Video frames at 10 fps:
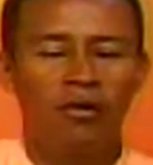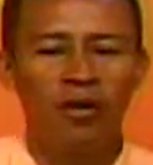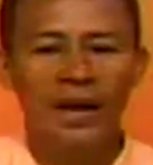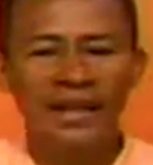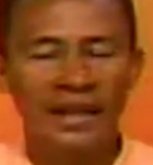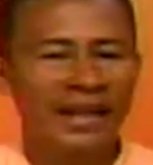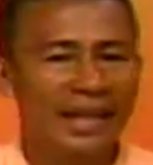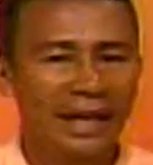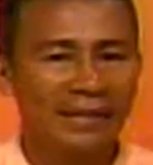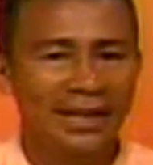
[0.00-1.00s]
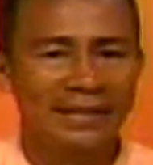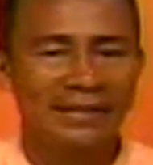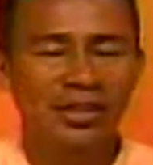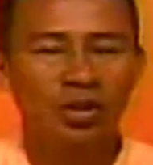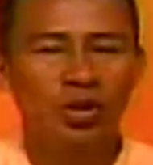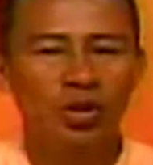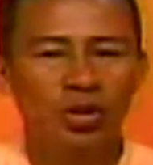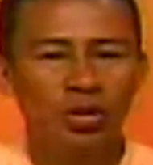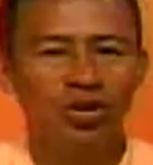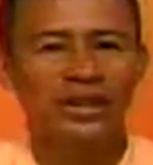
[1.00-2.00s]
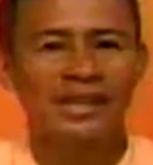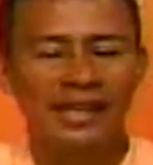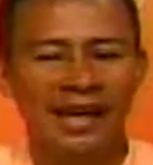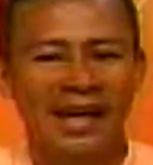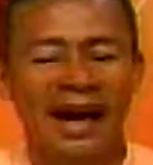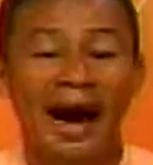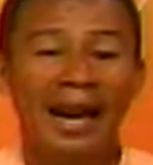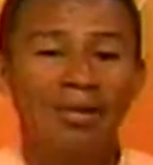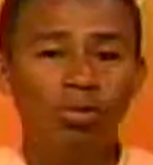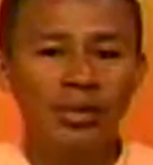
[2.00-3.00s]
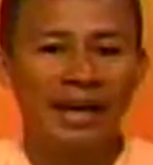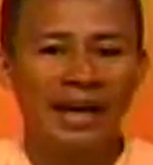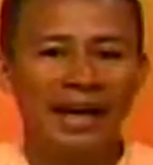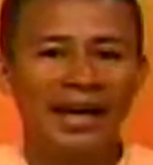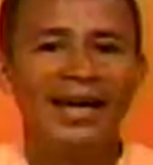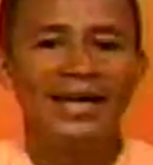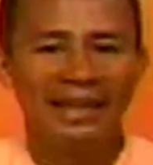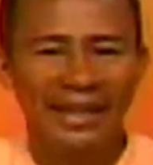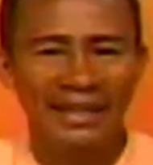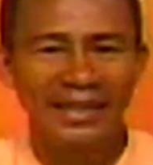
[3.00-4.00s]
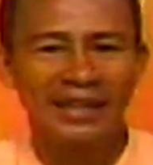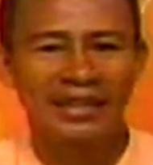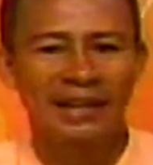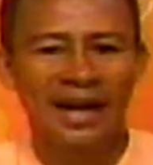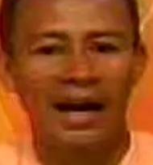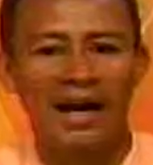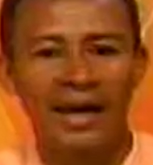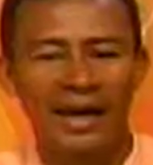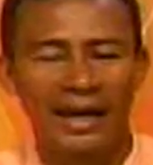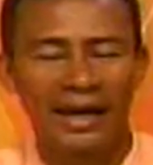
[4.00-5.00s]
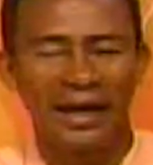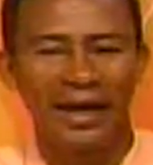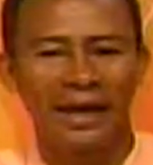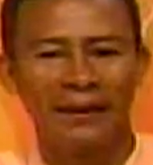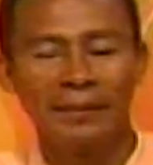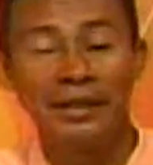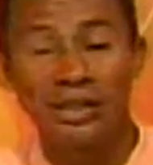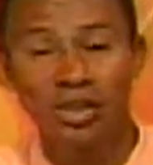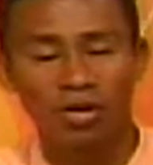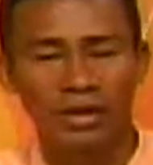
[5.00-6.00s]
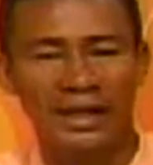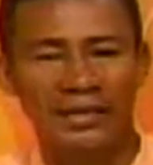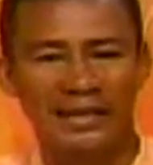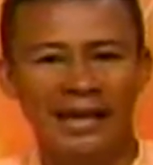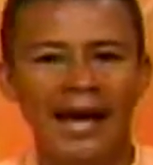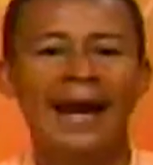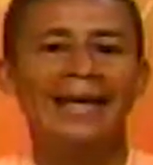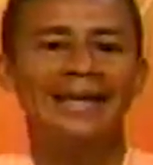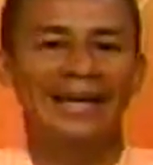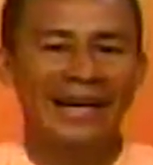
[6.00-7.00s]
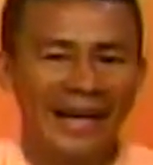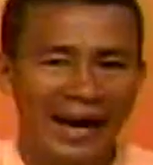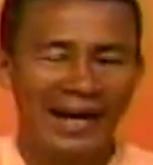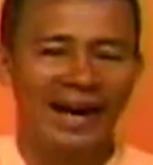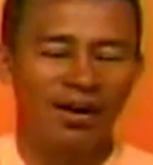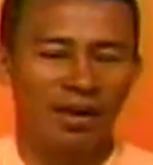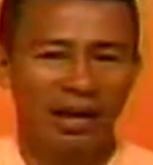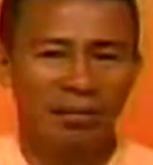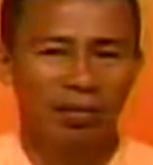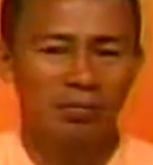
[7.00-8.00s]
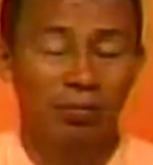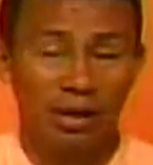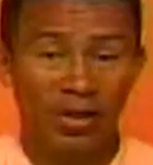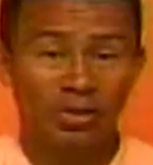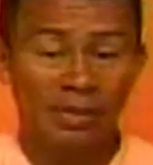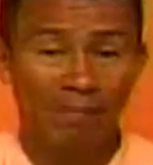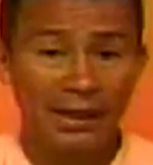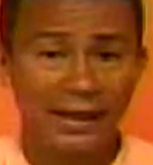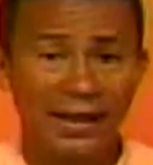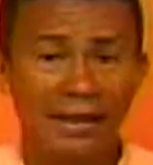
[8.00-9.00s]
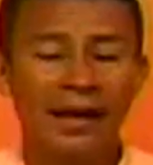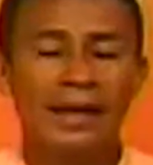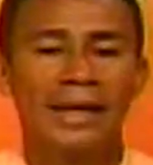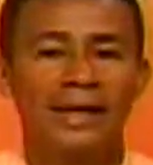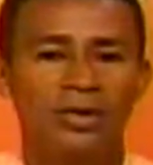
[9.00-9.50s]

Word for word: fuertes ni débiles, sino todo sea a la búsqueda de dicha eh, misión, que sería integrar a los gremios. Por ello se pide que